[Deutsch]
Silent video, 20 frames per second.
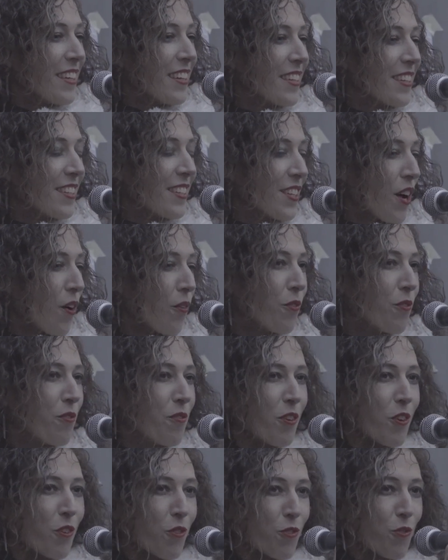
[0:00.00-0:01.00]

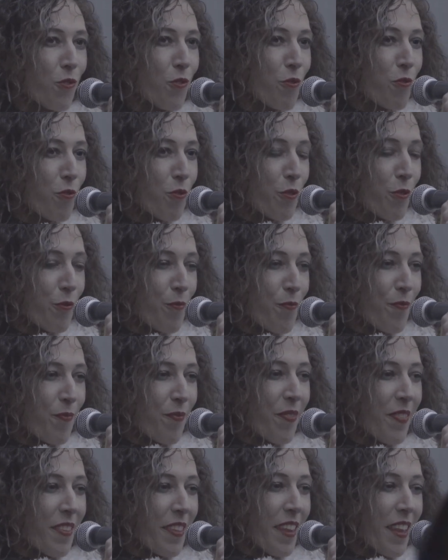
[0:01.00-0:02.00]
Soundphilosoph,
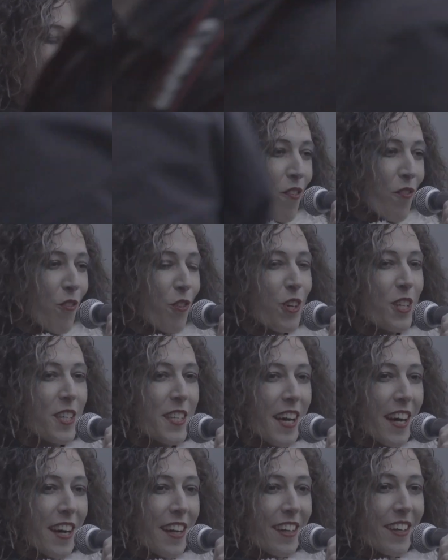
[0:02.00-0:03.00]
würde ich
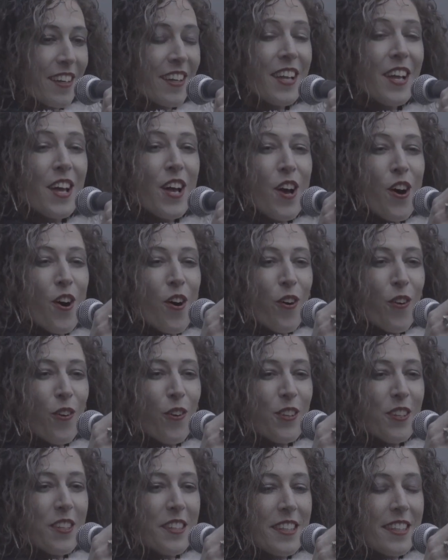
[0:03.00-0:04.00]
sagen.
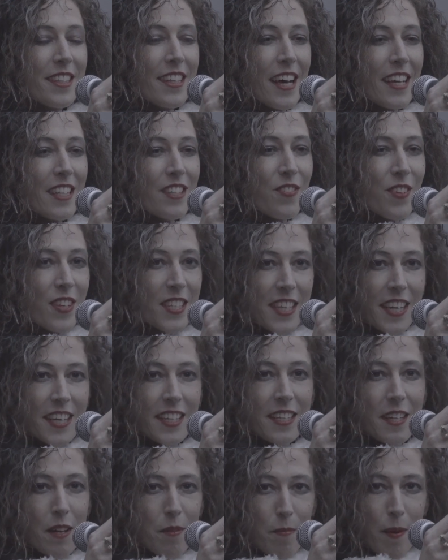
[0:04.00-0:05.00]
Und das, was er
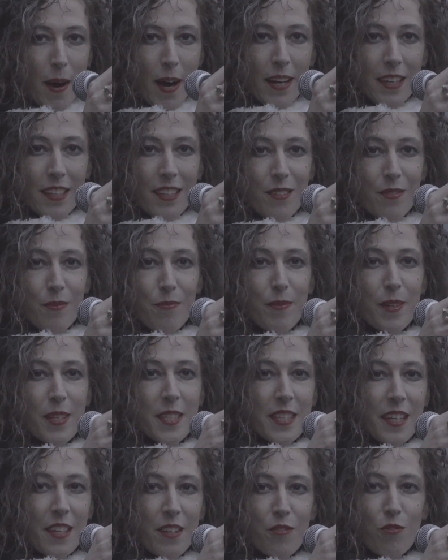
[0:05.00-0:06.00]
hier macht
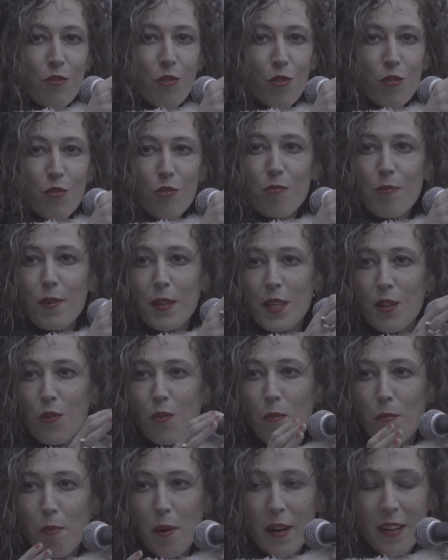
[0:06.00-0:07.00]
mit den fünf
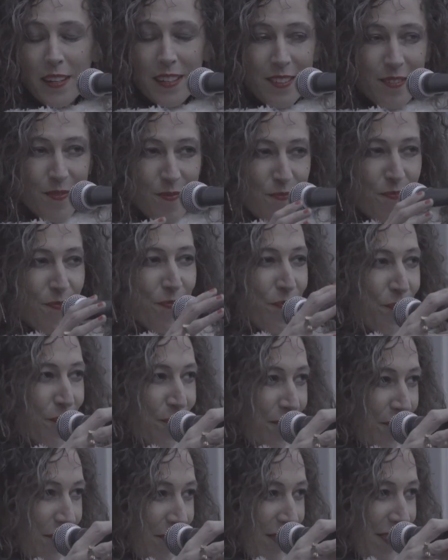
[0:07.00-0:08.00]
Mini-Opern,
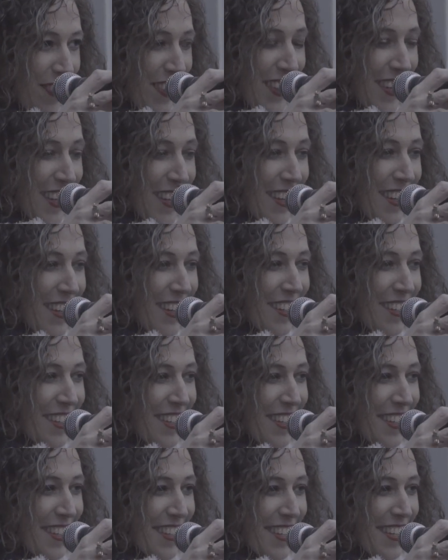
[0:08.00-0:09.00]

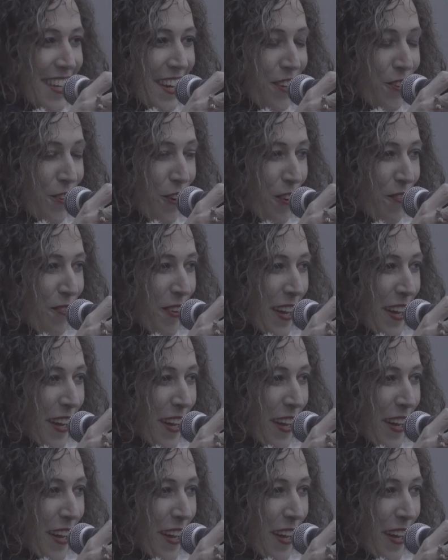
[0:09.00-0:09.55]
die Sie dann hören